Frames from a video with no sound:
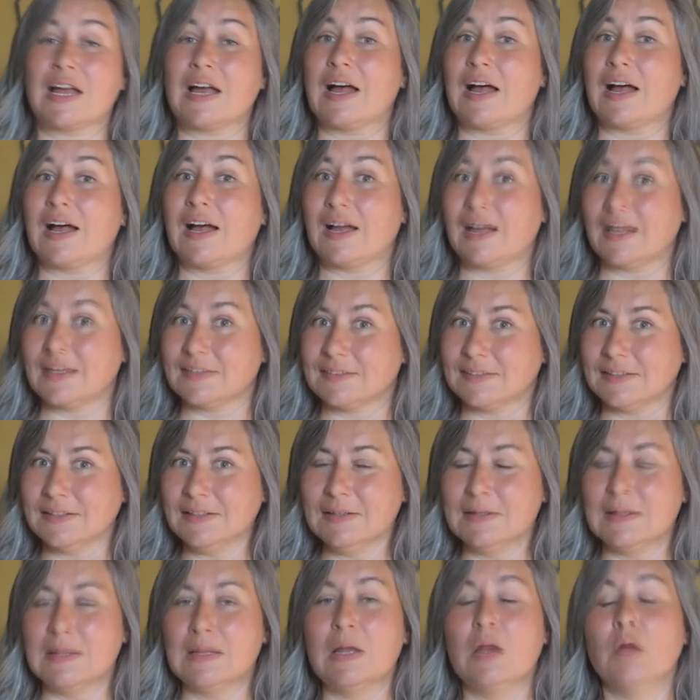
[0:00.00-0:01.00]
chien a
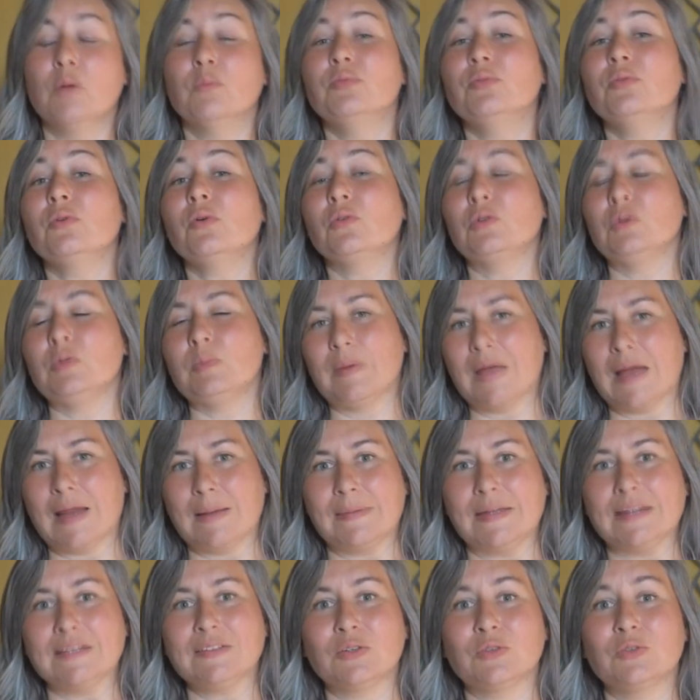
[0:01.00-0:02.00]
raté, pour lui
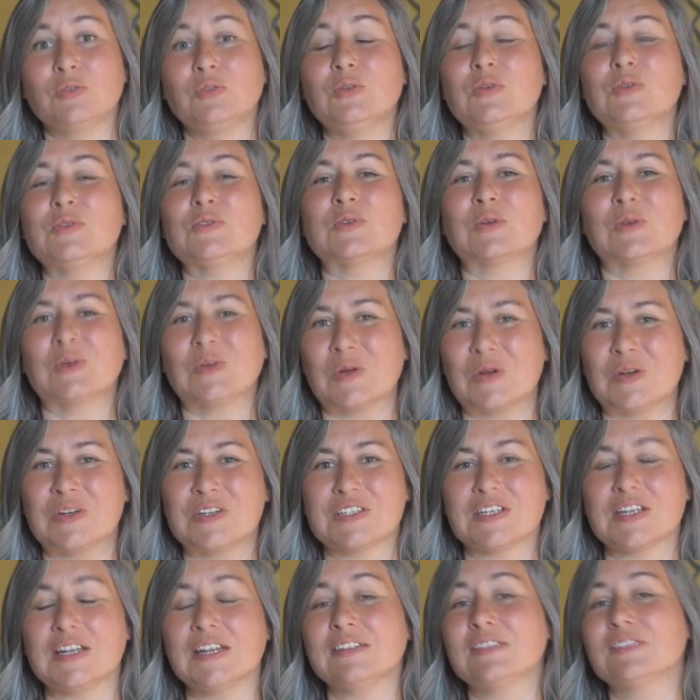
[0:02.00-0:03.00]
permettre de se
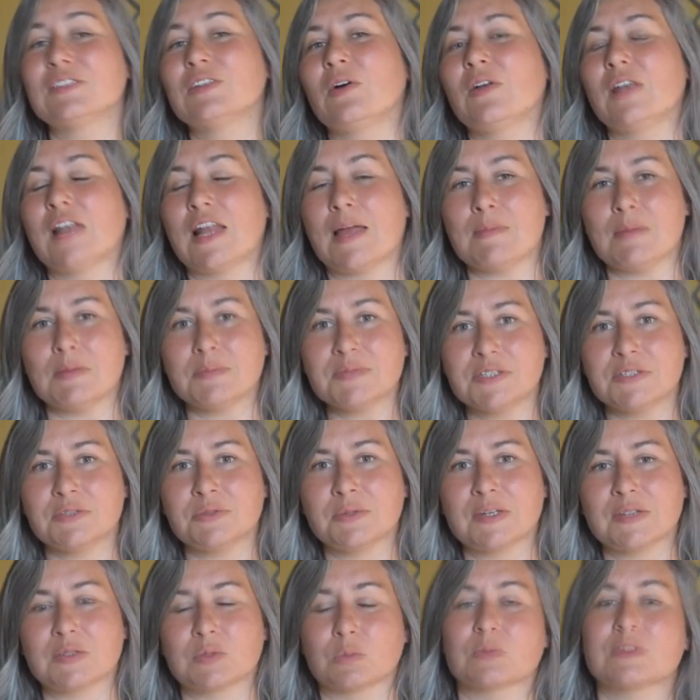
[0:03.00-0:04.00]
corriger dans la même
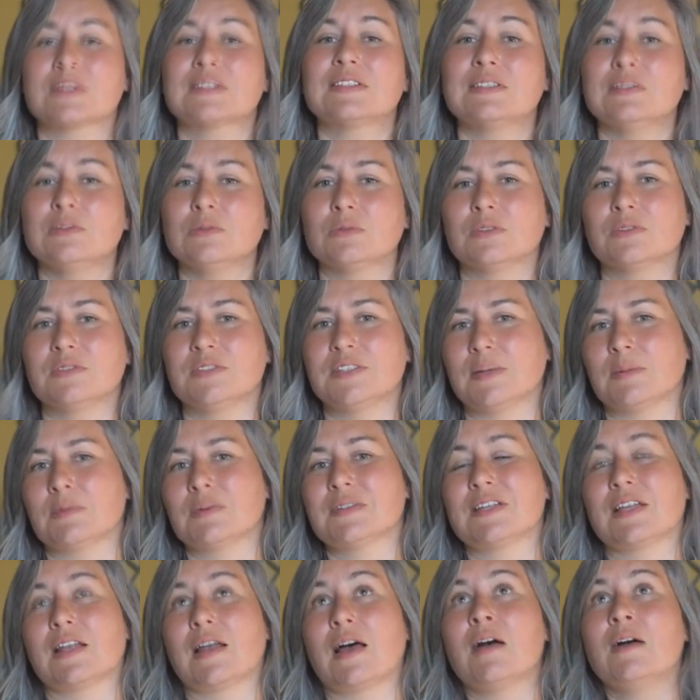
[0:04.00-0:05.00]
situation. Sinon
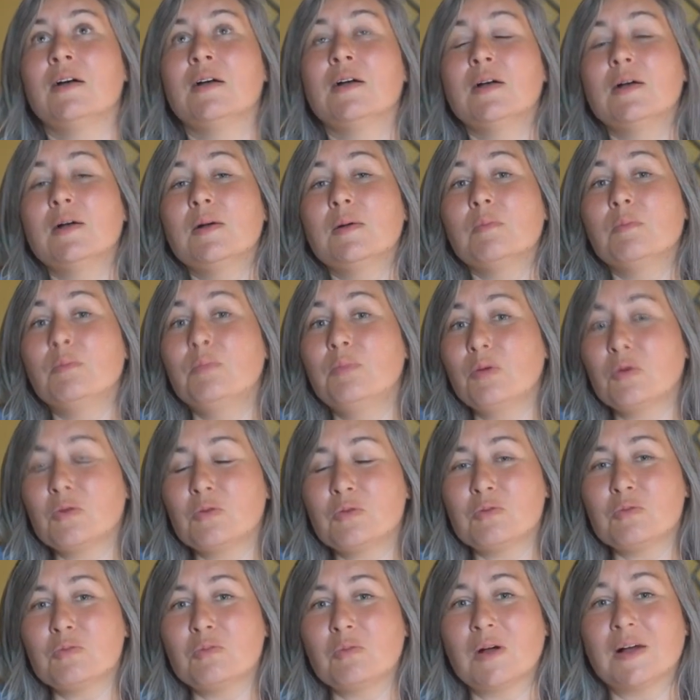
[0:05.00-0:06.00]
évidemment ça n'a
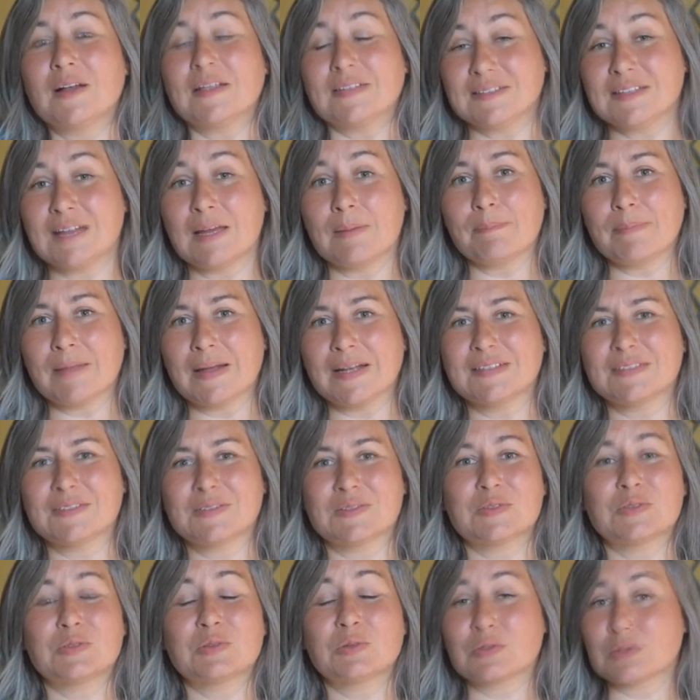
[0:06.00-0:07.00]
beaucoup moins
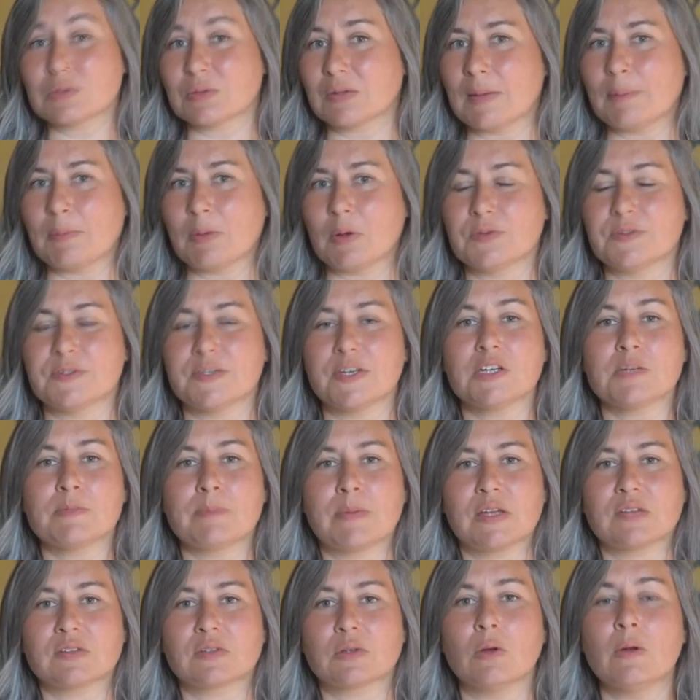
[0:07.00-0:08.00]
d'impact sur son apprentissage
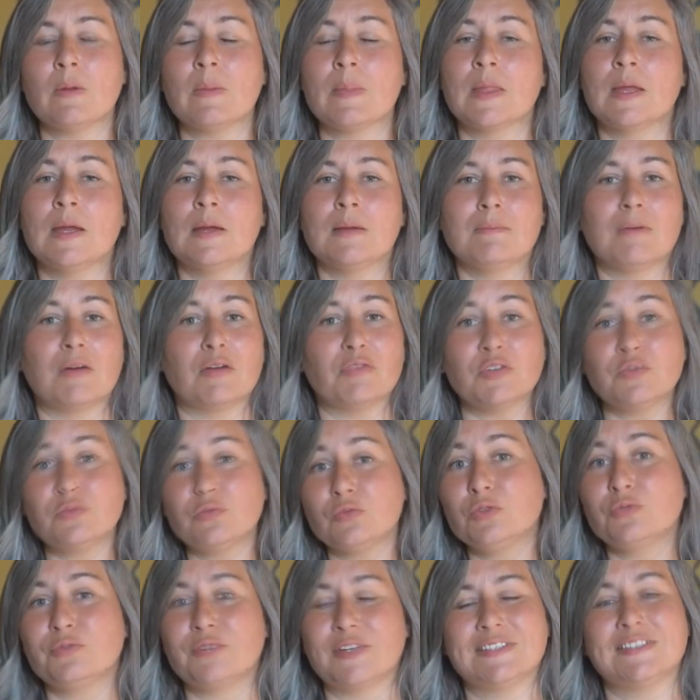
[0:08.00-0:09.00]
parce que bah, en fait
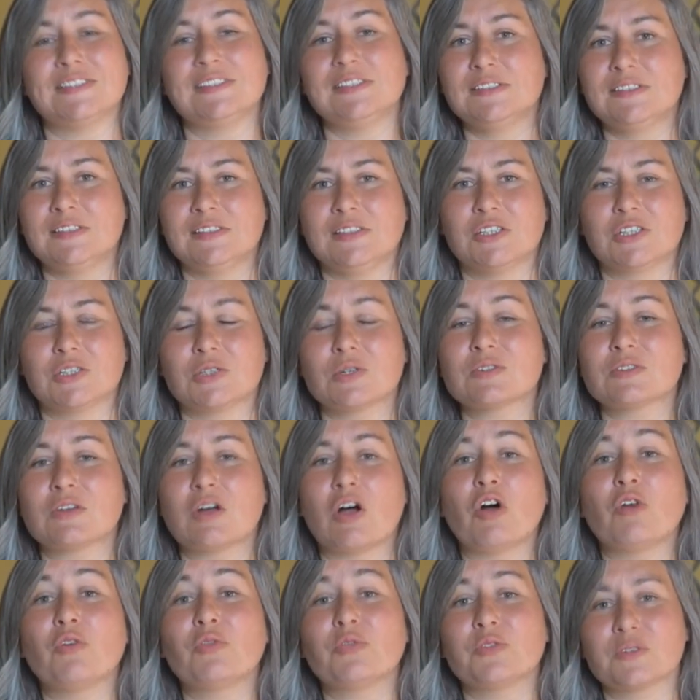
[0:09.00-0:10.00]
vous lui facilitez les choses
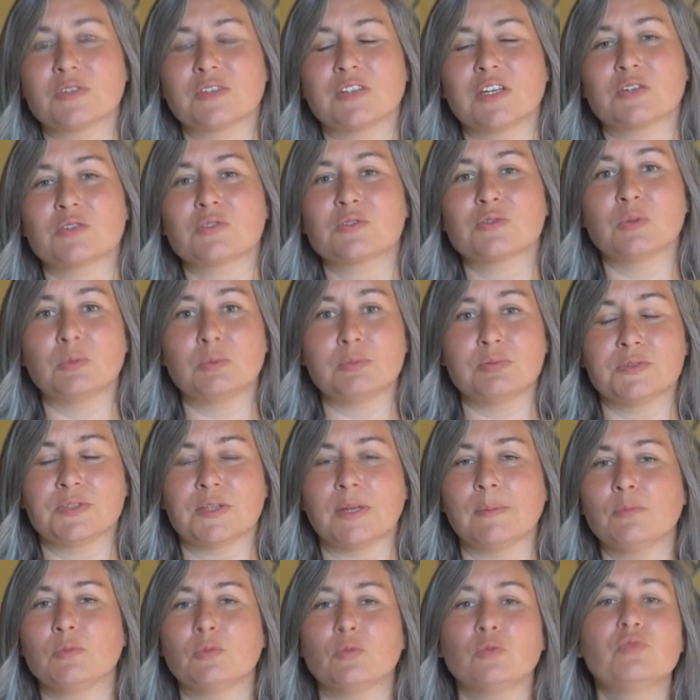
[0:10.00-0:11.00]
en faisant quelque chose de plus
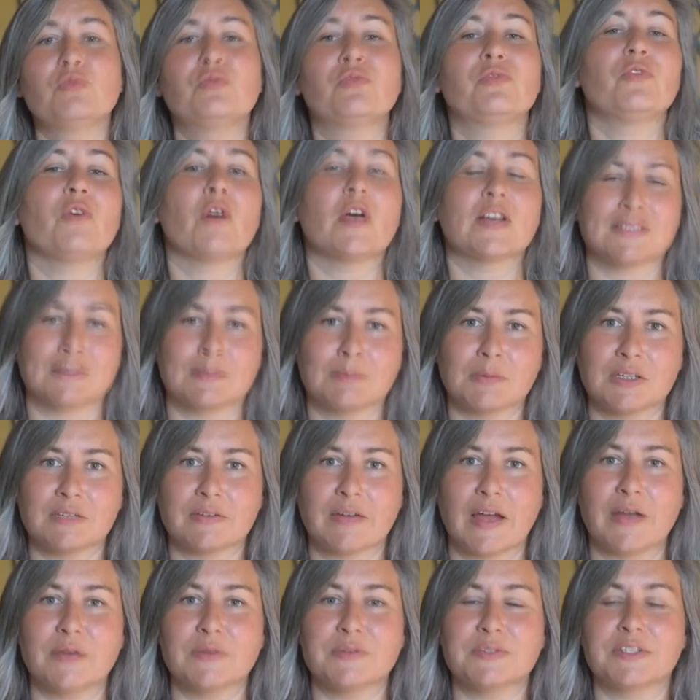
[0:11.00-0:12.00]
simple où forcément il
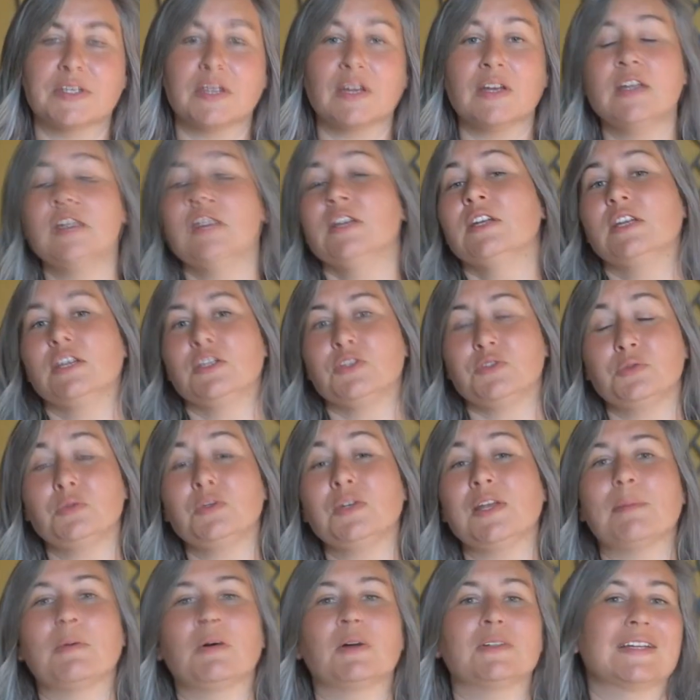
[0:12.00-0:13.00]
va réussir et du
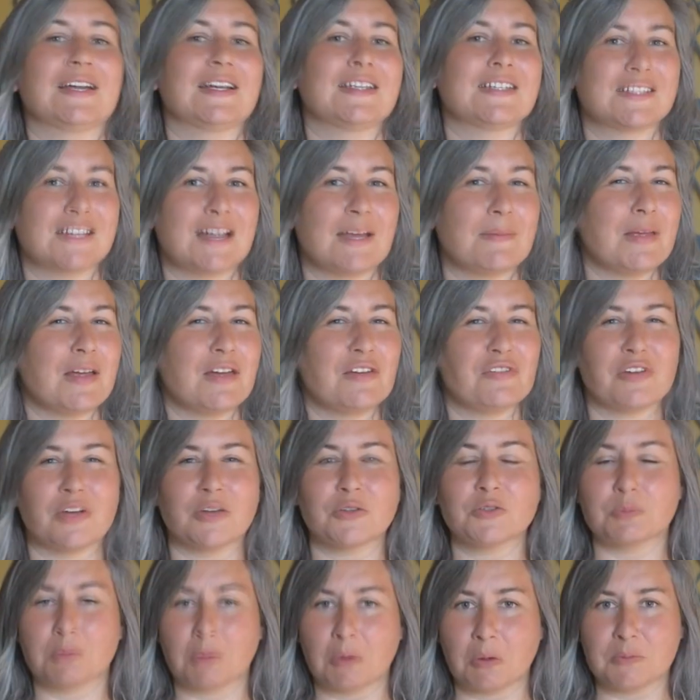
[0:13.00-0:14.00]
coup il apprendra jamais à
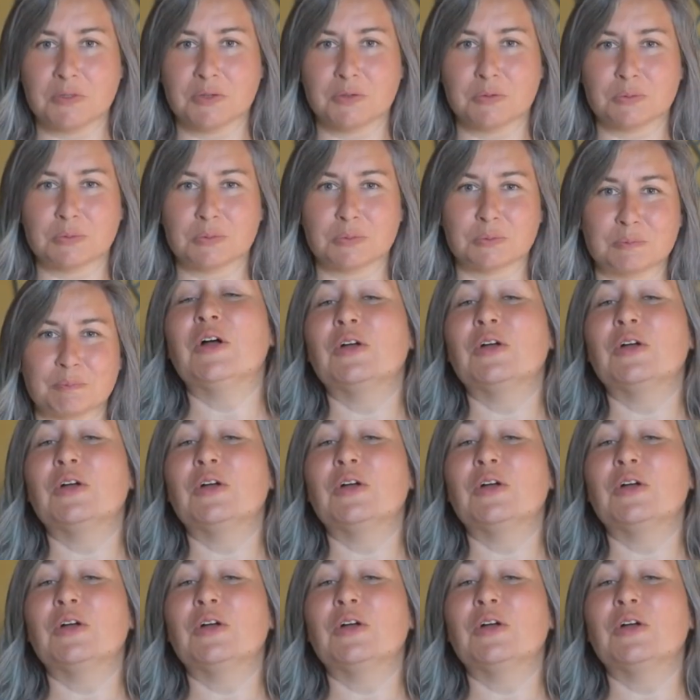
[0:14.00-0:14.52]
faire du premier coup.